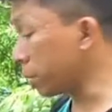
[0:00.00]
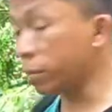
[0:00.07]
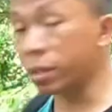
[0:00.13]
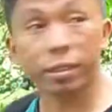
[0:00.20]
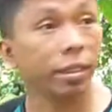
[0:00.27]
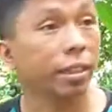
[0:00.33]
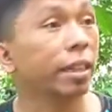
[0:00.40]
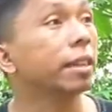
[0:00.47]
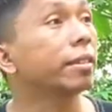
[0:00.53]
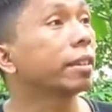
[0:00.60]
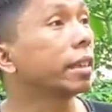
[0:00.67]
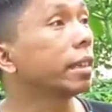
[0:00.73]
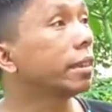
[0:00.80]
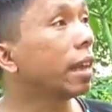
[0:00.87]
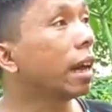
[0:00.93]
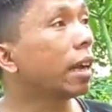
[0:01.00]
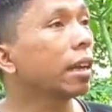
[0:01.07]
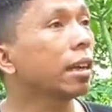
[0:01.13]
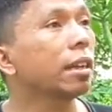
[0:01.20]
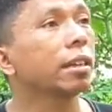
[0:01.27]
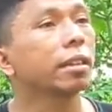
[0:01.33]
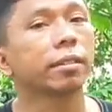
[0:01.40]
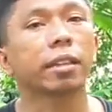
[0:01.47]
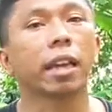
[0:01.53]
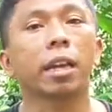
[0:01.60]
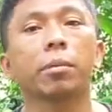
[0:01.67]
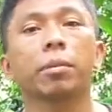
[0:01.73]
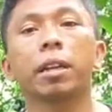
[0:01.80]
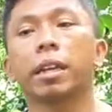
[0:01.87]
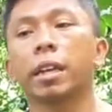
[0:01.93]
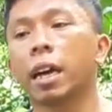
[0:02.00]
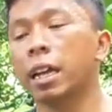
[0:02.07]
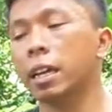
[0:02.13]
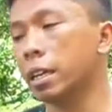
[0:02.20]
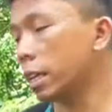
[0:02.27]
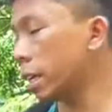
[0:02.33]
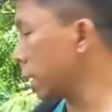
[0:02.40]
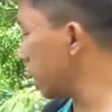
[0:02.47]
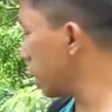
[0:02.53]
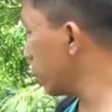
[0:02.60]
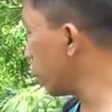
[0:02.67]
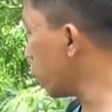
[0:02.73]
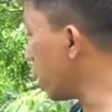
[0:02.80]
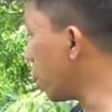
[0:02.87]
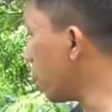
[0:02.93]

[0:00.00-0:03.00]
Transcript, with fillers: membersihkan sekitar saya melihat bunga